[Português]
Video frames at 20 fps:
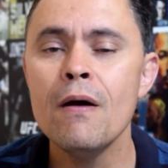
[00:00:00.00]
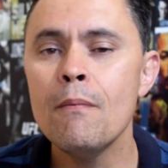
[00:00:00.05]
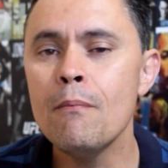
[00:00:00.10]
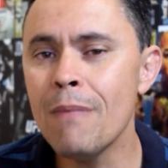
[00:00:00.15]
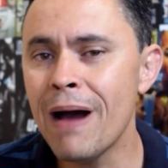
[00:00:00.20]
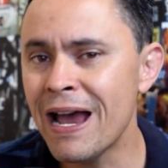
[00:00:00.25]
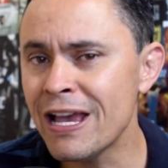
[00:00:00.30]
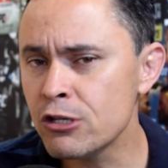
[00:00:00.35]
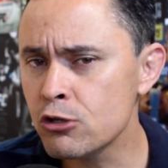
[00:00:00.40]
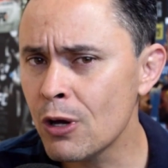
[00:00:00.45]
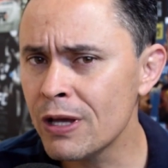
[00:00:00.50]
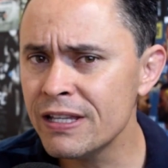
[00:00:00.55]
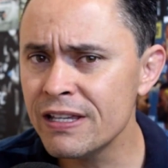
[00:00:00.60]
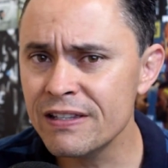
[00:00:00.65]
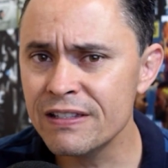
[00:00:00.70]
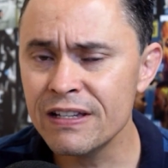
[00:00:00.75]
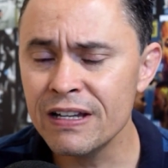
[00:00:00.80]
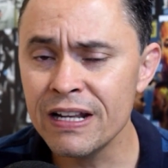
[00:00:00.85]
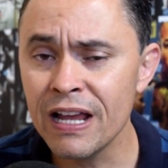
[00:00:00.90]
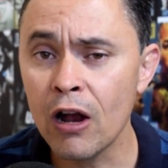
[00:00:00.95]
mas o
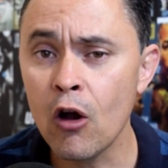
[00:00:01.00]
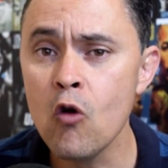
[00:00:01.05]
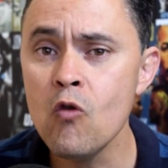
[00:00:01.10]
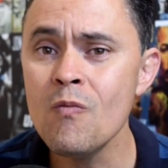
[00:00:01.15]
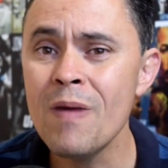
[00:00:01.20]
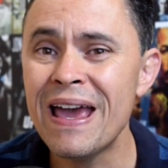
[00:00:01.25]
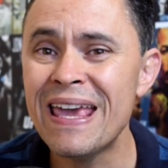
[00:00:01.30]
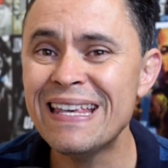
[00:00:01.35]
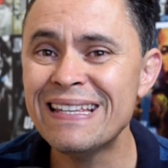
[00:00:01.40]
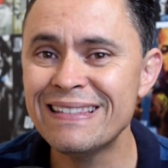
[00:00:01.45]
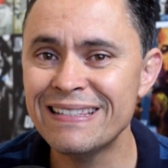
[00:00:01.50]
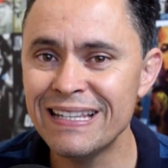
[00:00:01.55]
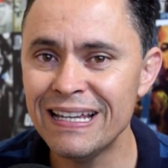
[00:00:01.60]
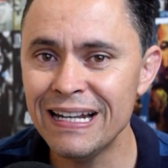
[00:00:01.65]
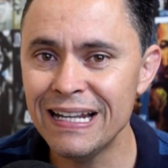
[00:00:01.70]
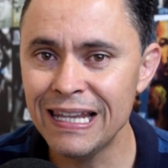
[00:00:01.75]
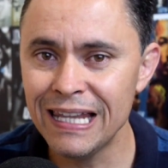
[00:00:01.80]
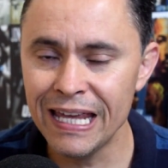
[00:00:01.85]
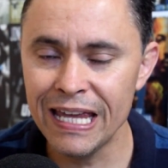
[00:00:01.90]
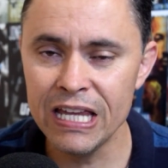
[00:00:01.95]
Adesanya com uma
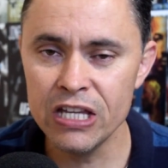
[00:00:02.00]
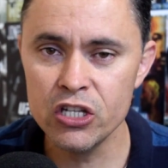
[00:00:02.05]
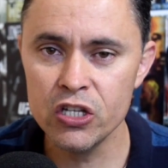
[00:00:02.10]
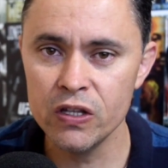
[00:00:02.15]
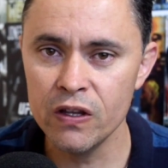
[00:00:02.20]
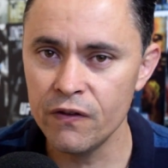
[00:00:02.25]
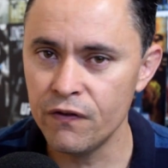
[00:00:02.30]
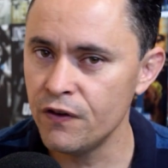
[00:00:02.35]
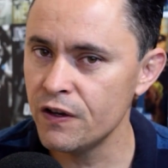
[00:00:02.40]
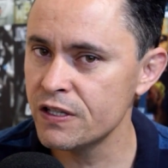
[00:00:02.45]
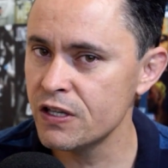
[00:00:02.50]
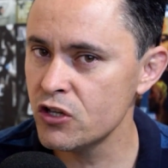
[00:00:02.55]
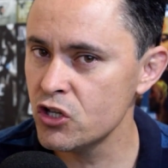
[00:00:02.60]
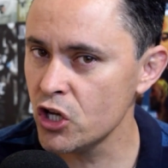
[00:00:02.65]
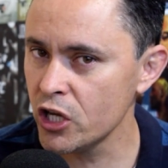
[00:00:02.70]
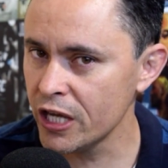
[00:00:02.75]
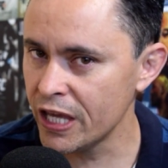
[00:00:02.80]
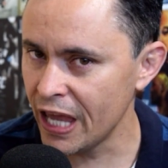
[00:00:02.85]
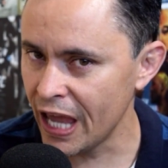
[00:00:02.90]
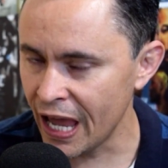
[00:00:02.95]
excelente defesa de
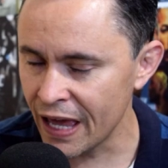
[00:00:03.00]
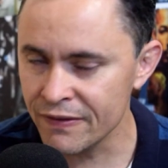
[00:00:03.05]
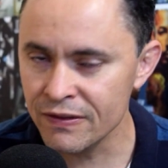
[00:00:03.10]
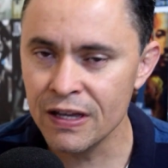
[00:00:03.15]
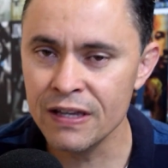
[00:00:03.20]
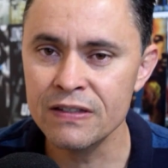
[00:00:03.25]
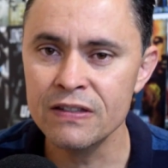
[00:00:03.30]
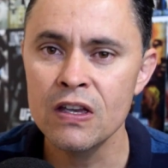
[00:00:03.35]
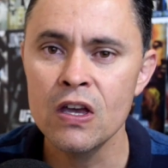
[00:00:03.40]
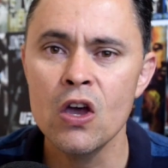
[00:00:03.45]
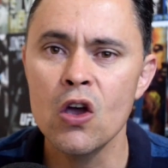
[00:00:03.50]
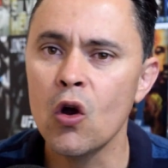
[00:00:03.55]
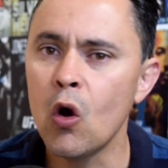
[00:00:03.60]
quedas,